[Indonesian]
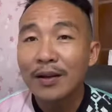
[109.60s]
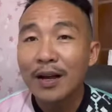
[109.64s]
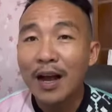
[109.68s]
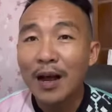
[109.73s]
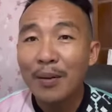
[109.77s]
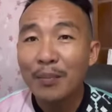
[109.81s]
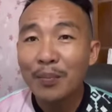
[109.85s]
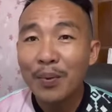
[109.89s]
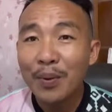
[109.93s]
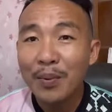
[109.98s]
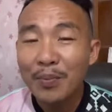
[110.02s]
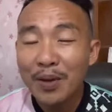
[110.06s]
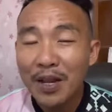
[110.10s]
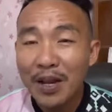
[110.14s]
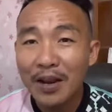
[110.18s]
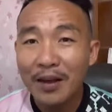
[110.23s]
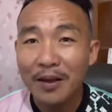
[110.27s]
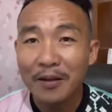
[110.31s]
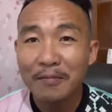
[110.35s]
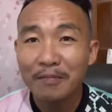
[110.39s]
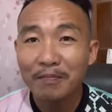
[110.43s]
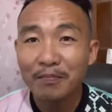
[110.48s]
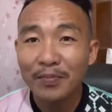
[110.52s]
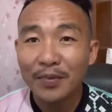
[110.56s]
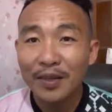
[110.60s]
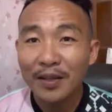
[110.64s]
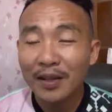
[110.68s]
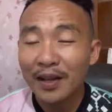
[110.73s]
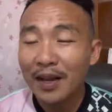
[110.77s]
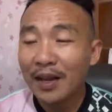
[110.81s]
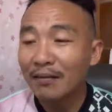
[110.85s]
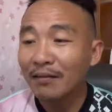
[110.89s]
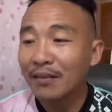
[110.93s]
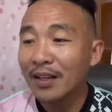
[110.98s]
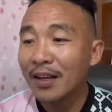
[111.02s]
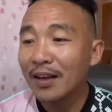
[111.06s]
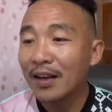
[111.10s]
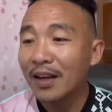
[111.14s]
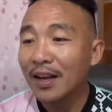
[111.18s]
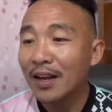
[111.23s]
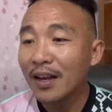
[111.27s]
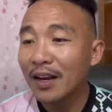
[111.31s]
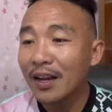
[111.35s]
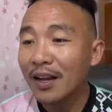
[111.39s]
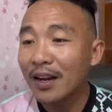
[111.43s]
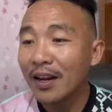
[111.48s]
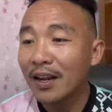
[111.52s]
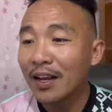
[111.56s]
apabila
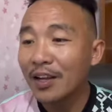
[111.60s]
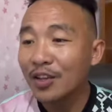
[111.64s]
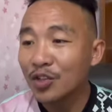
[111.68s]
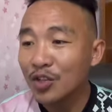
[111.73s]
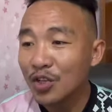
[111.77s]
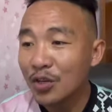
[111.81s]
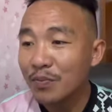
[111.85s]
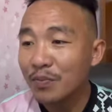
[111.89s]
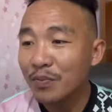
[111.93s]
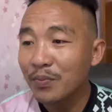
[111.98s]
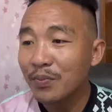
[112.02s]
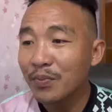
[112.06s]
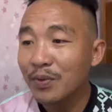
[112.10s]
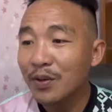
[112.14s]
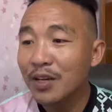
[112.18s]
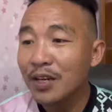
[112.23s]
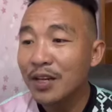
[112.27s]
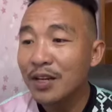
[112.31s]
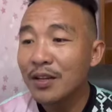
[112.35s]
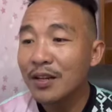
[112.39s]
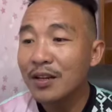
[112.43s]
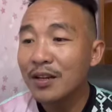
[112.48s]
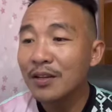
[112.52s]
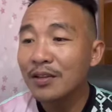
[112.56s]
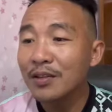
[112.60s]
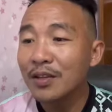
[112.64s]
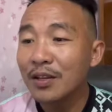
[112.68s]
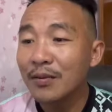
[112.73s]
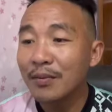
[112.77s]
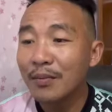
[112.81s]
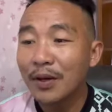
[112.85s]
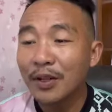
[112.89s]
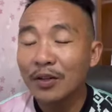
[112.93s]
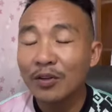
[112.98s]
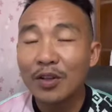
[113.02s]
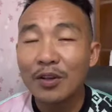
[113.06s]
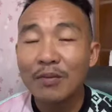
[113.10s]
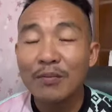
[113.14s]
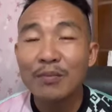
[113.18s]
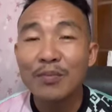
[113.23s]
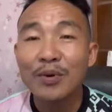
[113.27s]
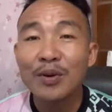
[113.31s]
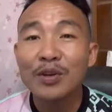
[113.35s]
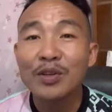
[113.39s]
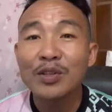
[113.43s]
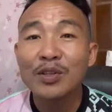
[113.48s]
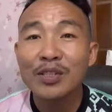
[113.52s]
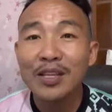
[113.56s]
katakanlah Najib didapati
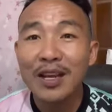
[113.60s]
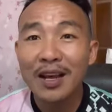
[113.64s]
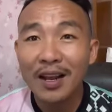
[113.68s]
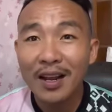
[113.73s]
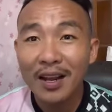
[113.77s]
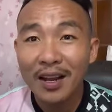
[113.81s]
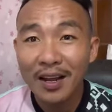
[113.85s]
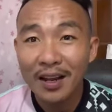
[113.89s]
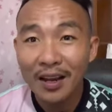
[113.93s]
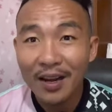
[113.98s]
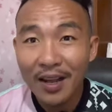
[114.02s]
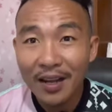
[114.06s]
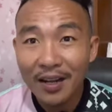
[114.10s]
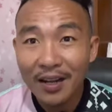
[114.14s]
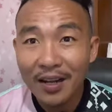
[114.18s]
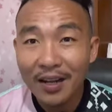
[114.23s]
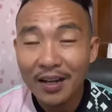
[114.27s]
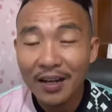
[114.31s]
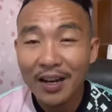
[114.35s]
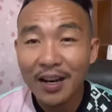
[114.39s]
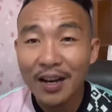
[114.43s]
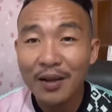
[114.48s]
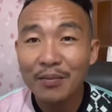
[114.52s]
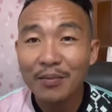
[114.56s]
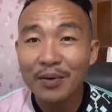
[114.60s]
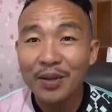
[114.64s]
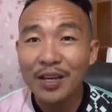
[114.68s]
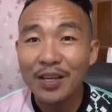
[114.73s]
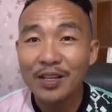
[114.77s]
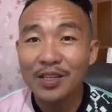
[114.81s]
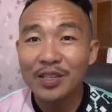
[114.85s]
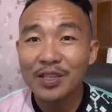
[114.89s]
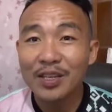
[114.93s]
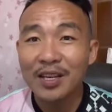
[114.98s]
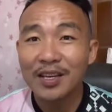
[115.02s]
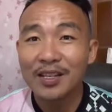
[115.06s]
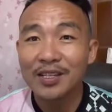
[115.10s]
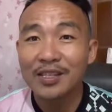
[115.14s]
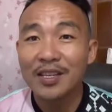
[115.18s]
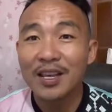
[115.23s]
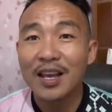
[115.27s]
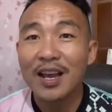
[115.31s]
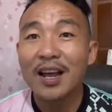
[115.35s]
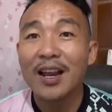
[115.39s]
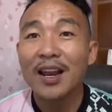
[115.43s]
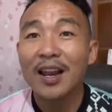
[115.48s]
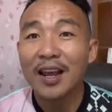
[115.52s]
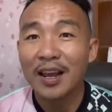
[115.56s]
bersalah lagi dalam kes-kes
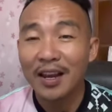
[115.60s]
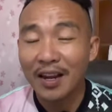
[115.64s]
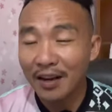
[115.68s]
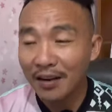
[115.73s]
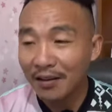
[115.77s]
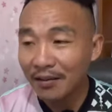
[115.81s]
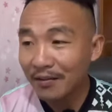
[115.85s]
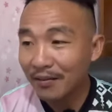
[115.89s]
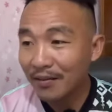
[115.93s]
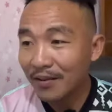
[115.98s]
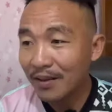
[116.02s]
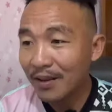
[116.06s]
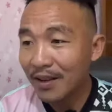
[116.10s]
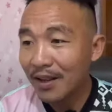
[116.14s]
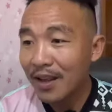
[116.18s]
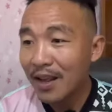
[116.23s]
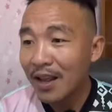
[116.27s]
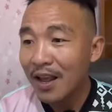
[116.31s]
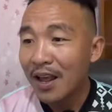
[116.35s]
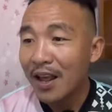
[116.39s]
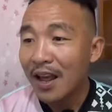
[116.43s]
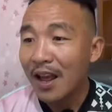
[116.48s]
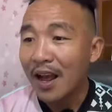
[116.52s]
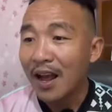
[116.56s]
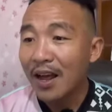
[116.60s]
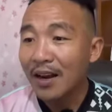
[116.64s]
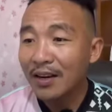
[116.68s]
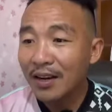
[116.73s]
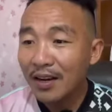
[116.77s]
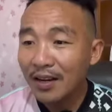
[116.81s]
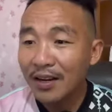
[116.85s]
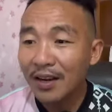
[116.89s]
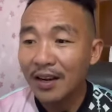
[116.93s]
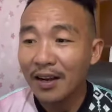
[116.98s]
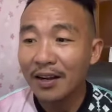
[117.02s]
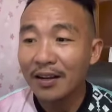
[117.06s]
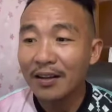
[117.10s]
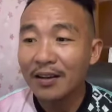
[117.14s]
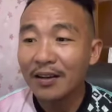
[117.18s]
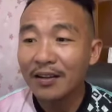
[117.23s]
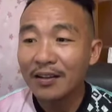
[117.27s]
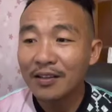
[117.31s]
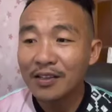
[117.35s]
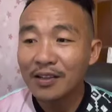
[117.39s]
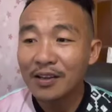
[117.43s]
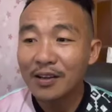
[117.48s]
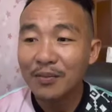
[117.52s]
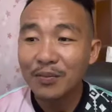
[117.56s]
yang lain. Adakah
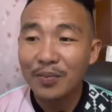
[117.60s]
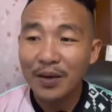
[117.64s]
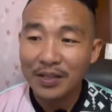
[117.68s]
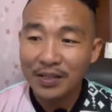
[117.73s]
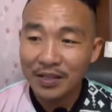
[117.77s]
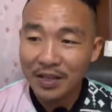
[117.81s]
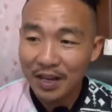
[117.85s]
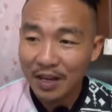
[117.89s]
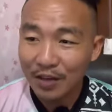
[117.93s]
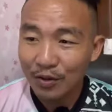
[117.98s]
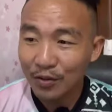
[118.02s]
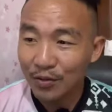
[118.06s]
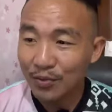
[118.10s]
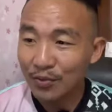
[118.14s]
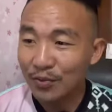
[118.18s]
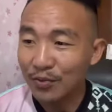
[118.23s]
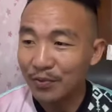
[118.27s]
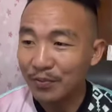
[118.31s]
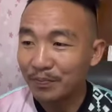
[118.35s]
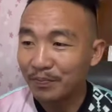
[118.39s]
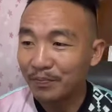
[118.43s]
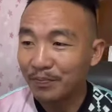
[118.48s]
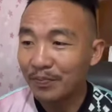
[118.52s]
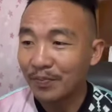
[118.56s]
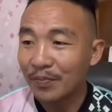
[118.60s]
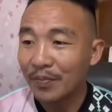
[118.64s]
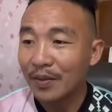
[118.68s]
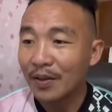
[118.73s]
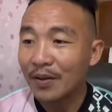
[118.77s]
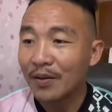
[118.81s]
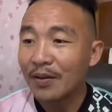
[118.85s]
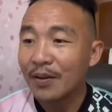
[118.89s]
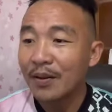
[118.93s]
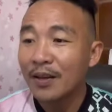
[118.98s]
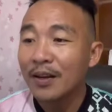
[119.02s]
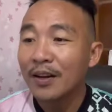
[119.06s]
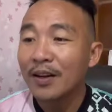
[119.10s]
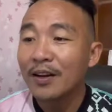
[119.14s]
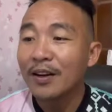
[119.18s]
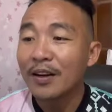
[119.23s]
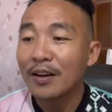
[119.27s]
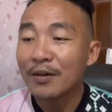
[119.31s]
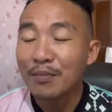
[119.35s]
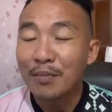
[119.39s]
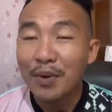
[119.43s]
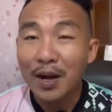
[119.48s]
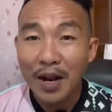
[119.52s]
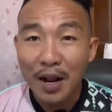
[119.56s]
selepas itu
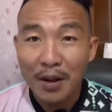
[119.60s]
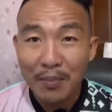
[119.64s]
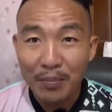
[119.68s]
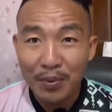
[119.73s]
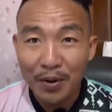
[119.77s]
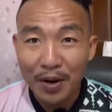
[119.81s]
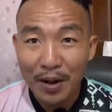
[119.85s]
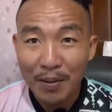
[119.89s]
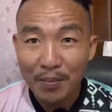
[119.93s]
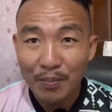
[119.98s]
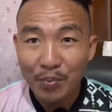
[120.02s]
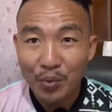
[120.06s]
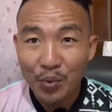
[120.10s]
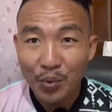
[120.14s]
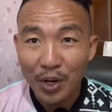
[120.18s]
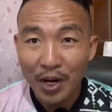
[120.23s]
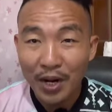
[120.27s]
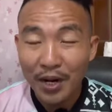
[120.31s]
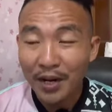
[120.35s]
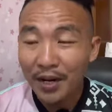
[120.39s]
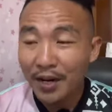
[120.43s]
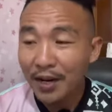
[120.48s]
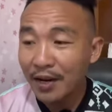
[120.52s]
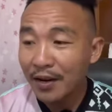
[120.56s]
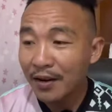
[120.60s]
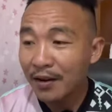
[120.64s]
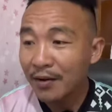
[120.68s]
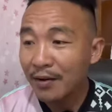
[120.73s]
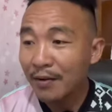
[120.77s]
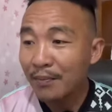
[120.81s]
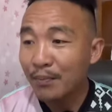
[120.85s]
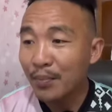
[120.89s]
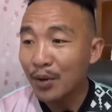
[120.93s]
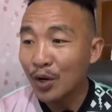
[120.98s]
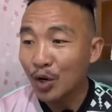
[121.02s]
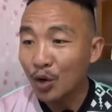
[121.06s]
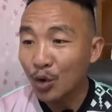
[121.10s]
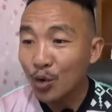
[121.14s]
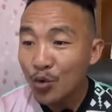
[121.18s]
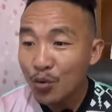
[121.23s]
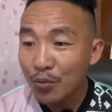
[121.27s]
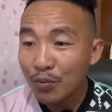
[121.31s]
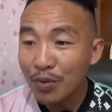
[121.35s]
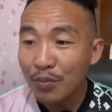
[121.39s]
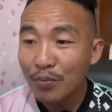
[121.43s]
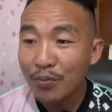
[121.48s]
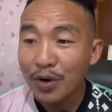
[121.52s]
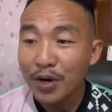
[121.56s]
lembaga pengampunan
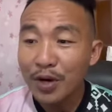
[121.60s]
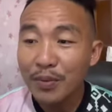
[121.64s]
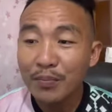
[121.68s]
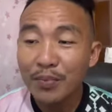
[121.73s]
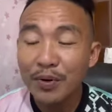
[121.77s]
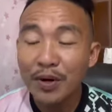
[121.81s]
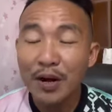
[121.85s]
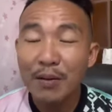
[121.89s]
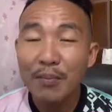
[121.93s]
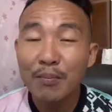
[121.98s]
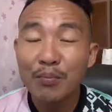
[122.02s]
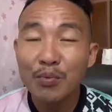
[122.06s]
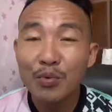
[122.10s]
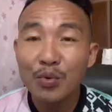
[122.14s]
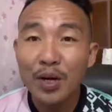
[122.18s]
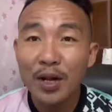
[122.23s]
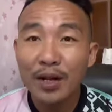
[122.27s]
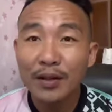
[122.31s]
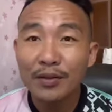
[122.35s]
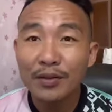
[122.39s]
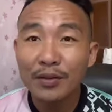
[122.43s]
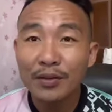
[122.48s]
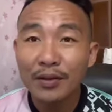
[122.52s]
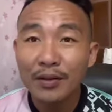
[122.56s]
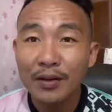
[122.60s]
perlu memberi pengampunan